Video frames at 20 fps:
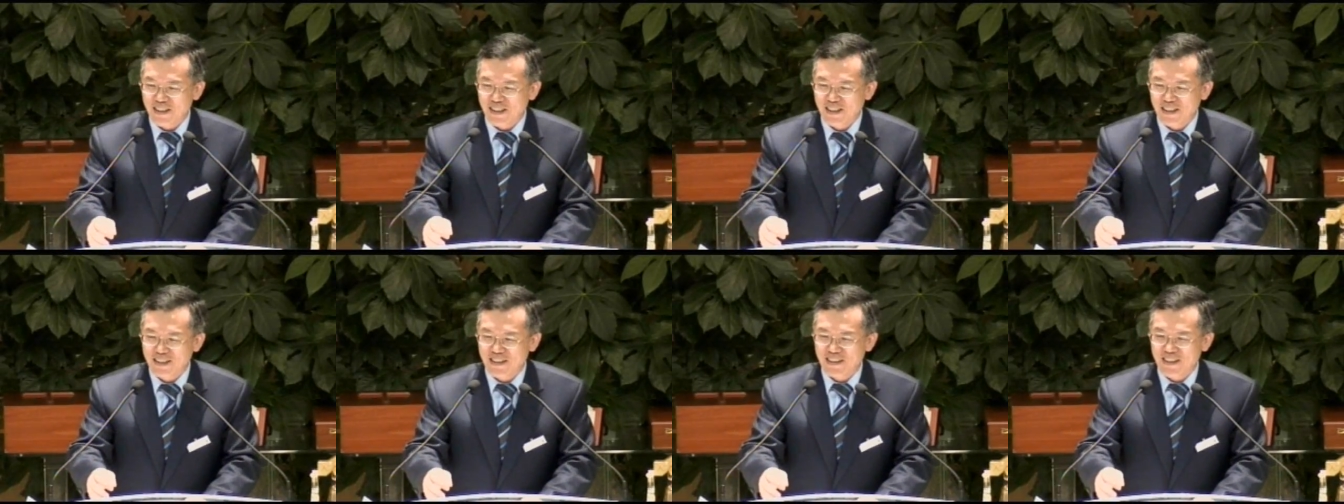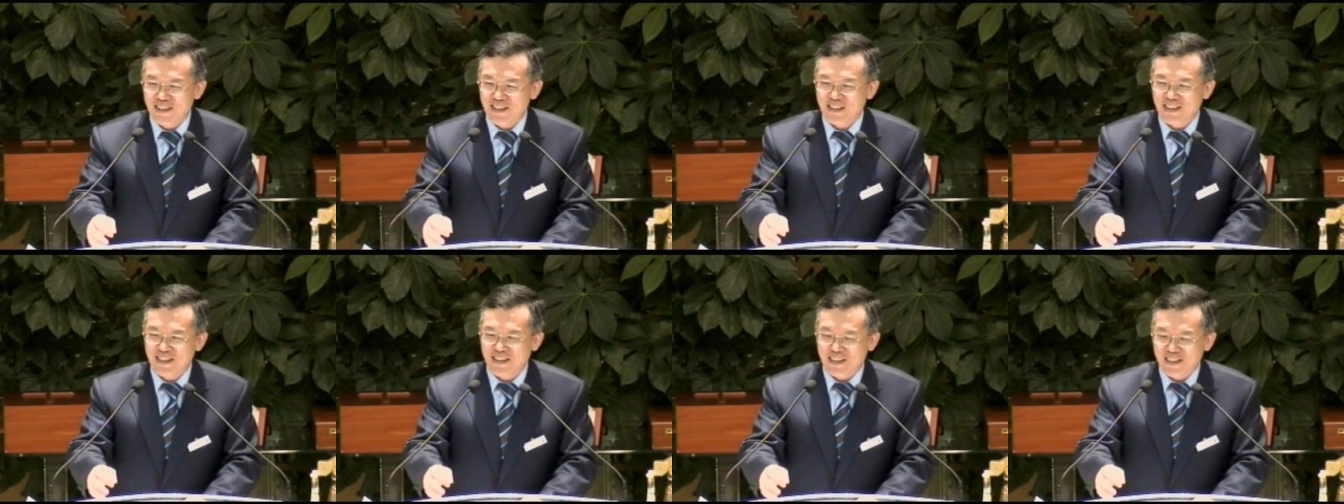
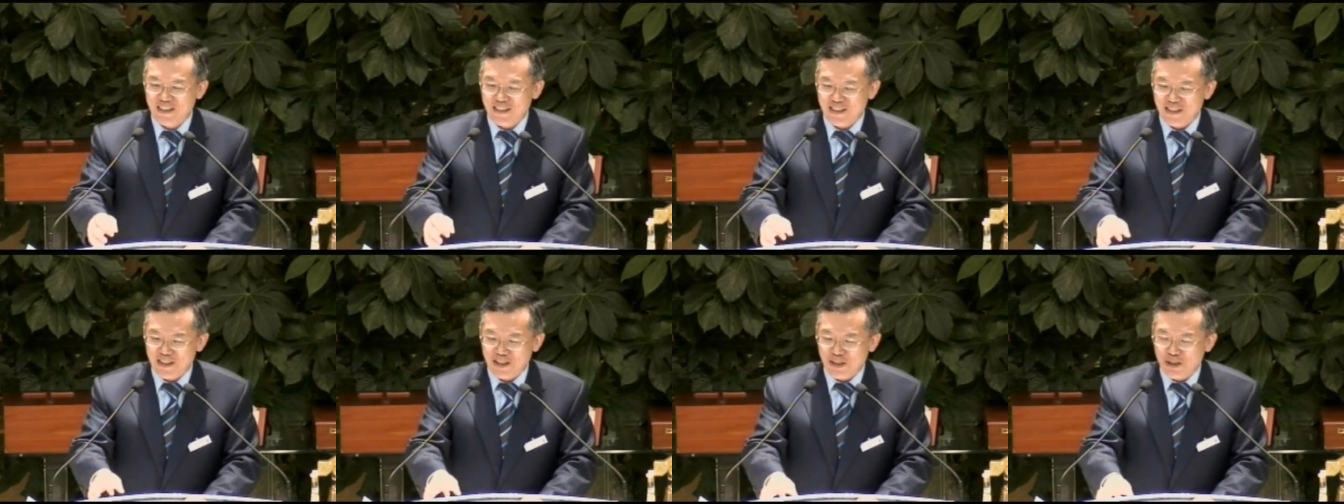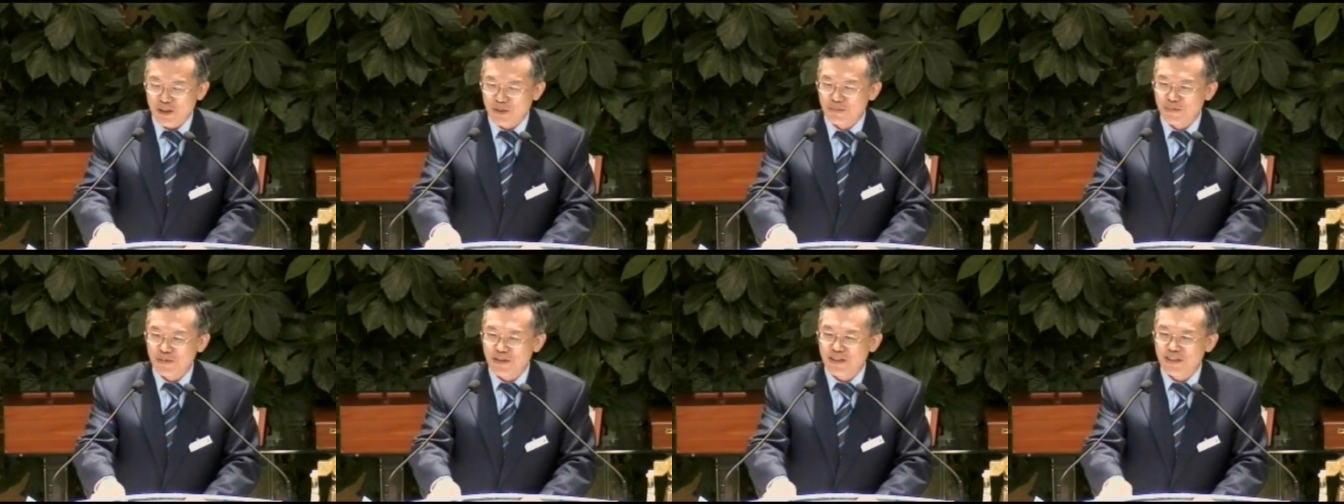그랬더니
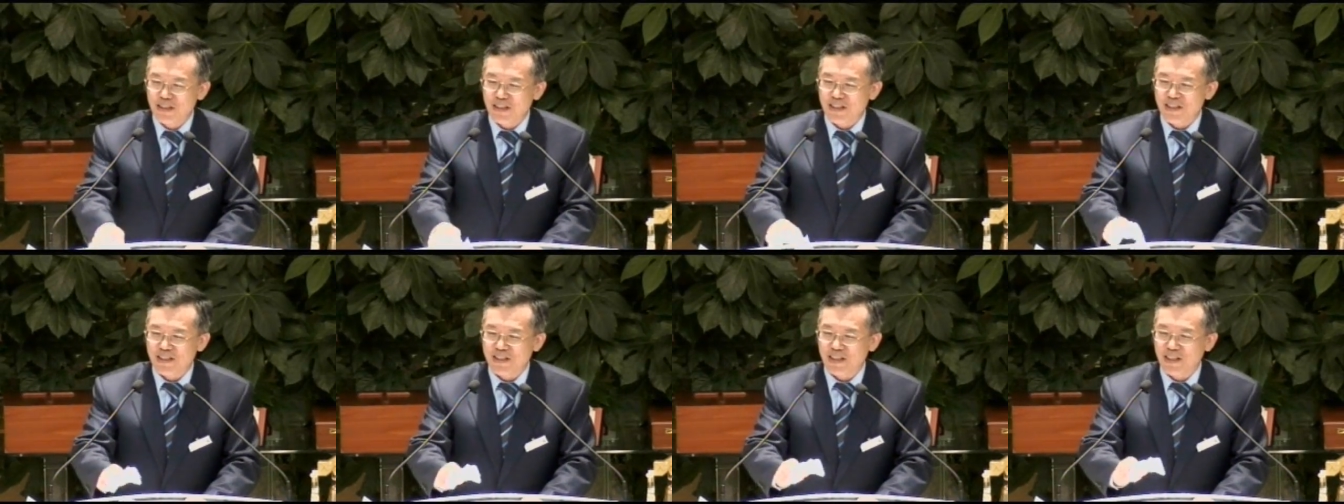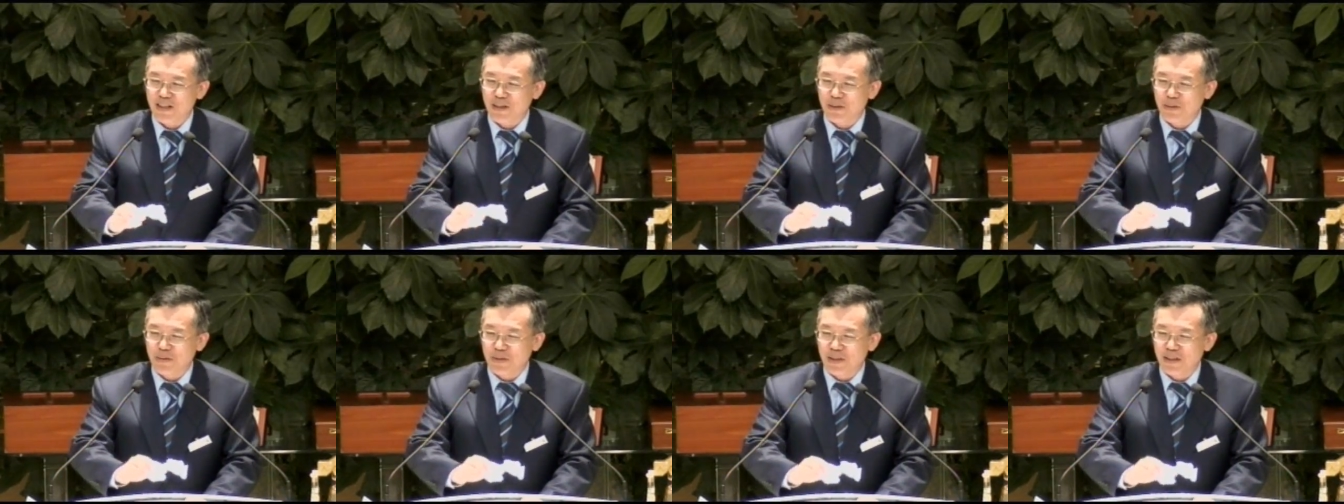2천 불이 그냥
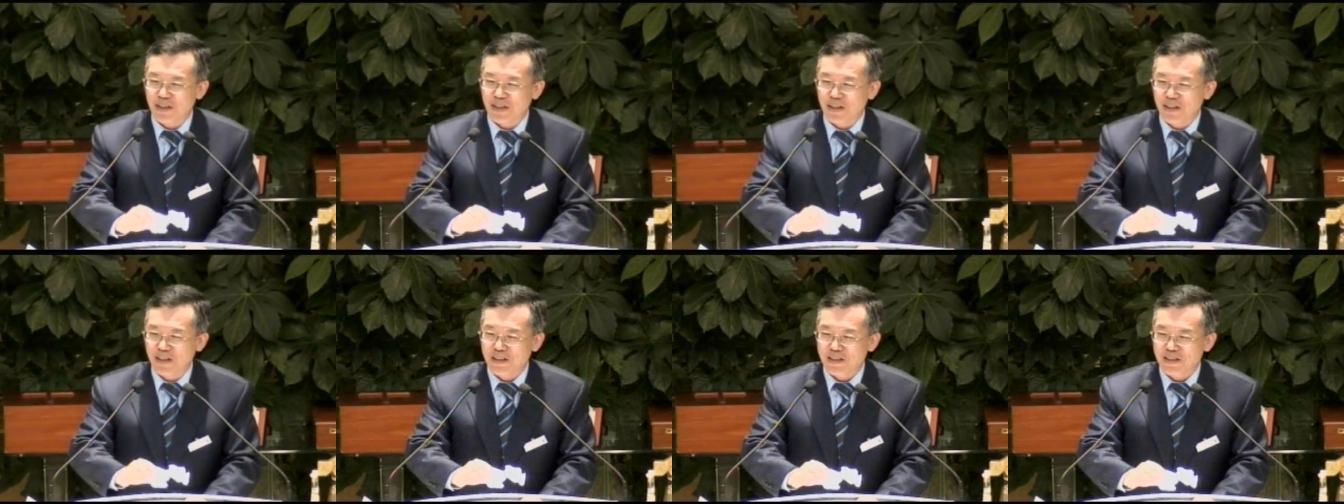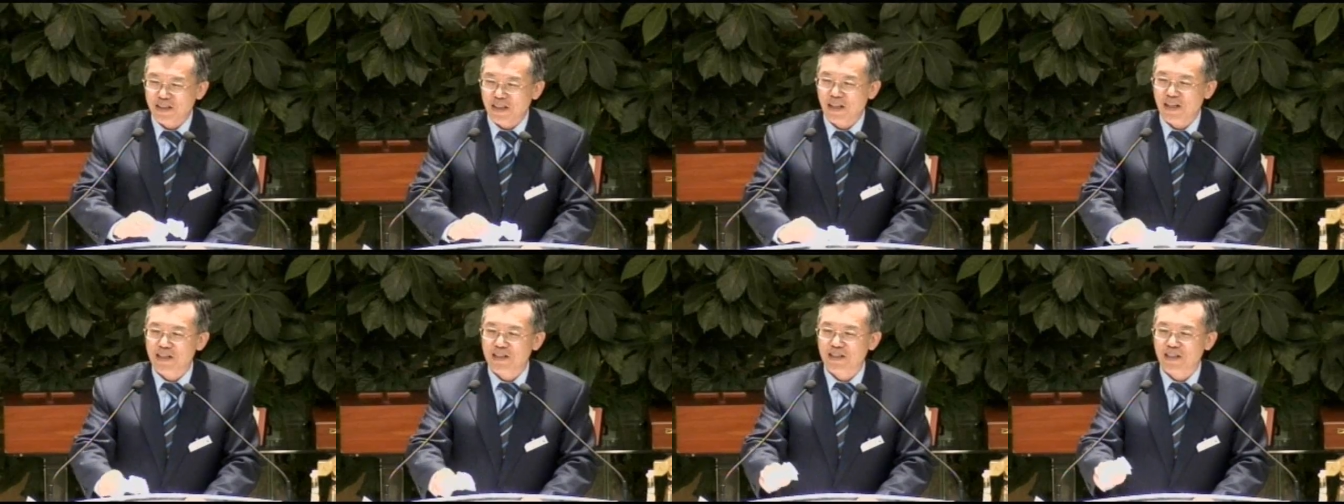쓰레기통에
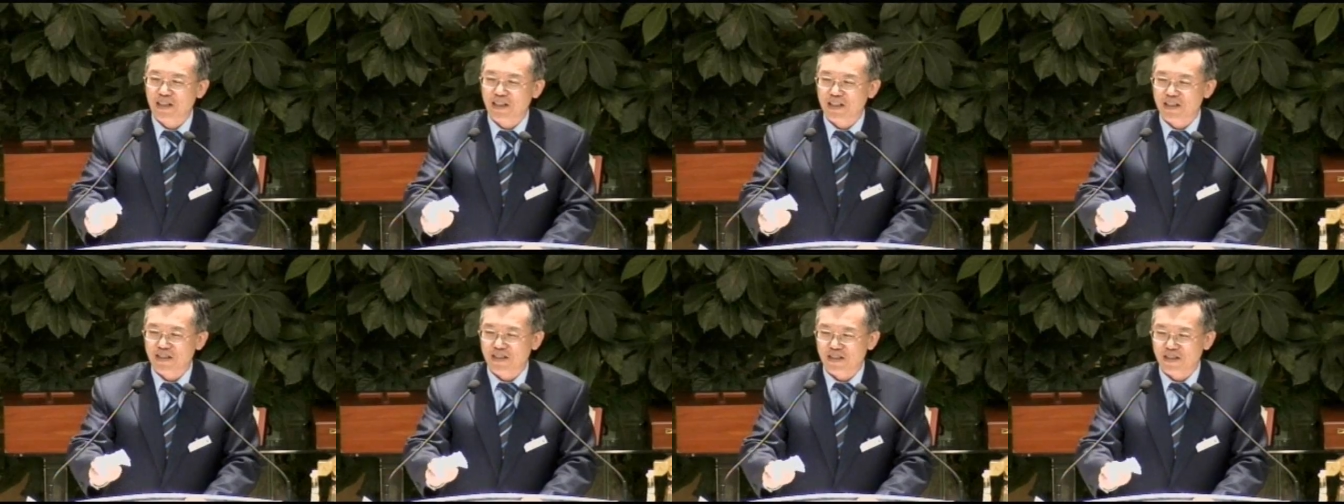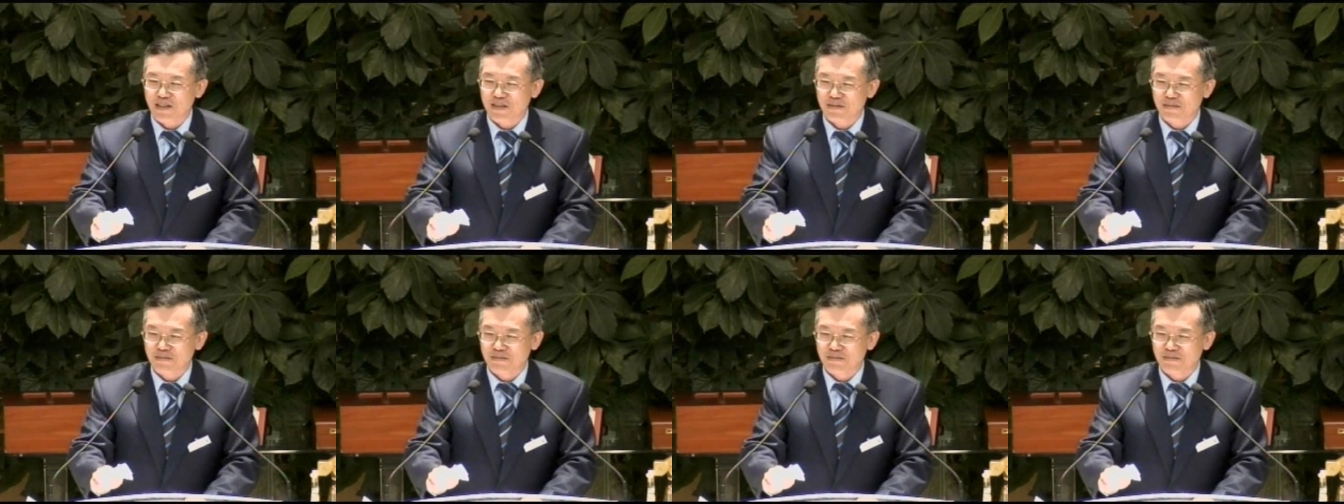사라지게 됐어요.